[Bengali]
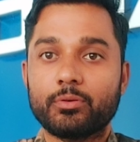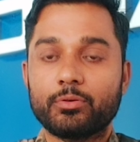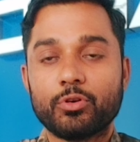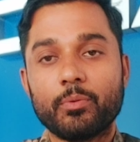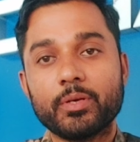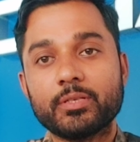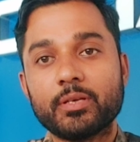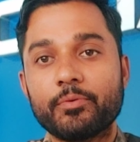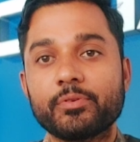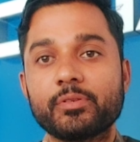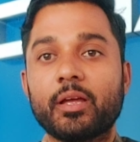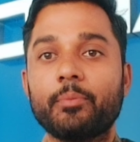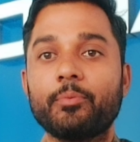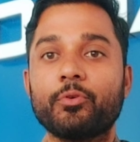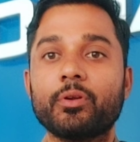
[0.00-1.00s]
সবাই
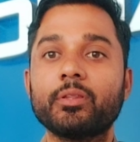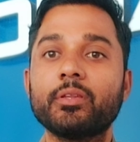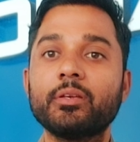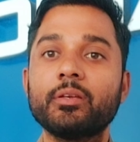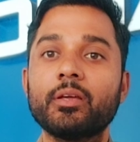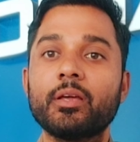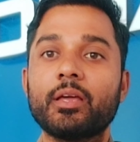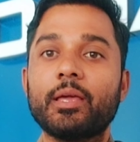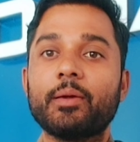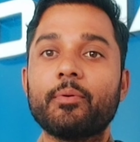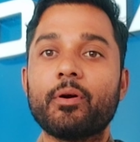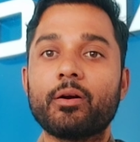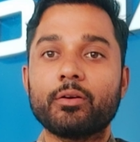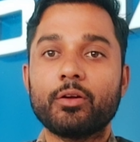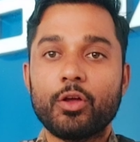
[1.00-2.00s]
সাবস্ক্রাইব করে দিন
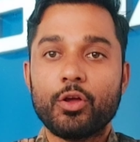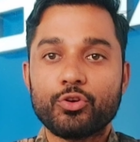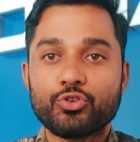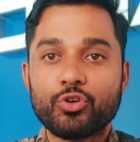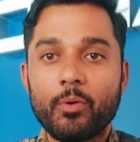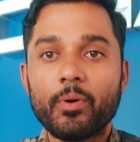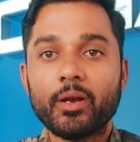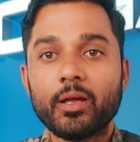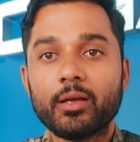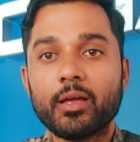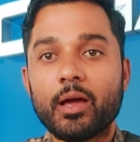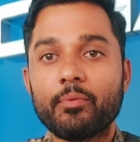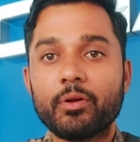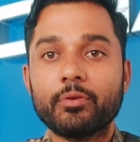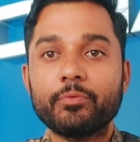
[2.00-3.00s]
এবং সবার আগে
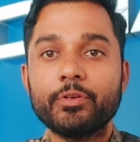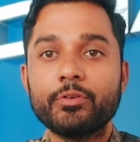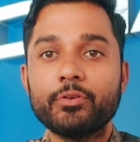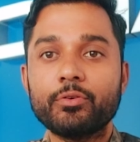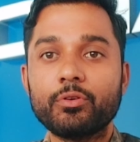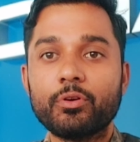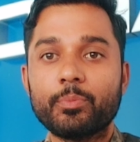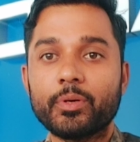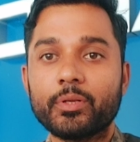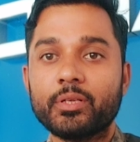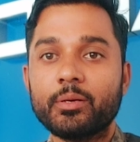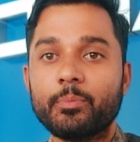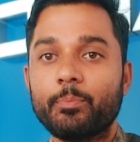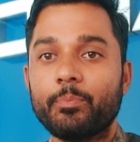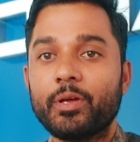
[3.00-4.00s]
আমার ভিডিওগুলো পেতে
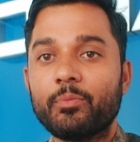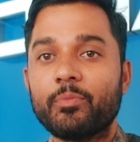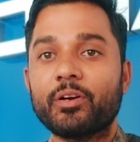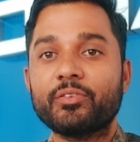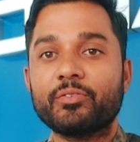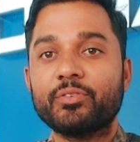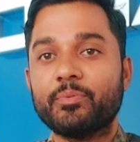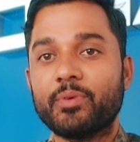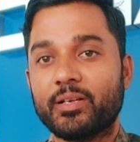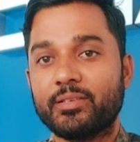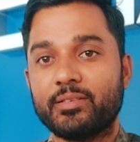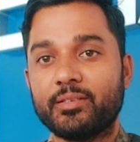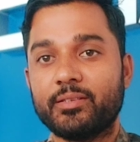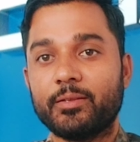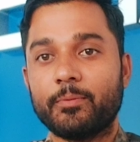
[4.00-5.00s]
বেল বাটনটি
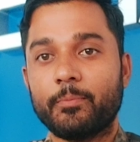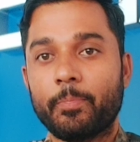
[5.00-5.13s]
বাজিয়ে দিন